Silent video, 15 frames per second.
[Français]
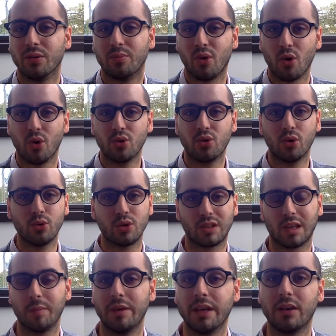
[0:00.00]
pour l'audio du
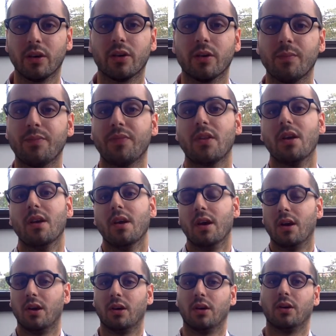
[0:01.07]
streaming
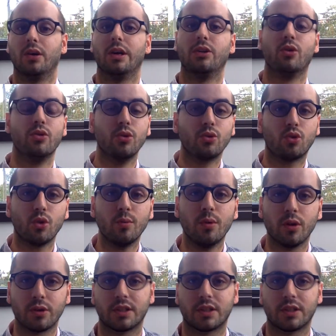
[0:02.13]
et de YouTube,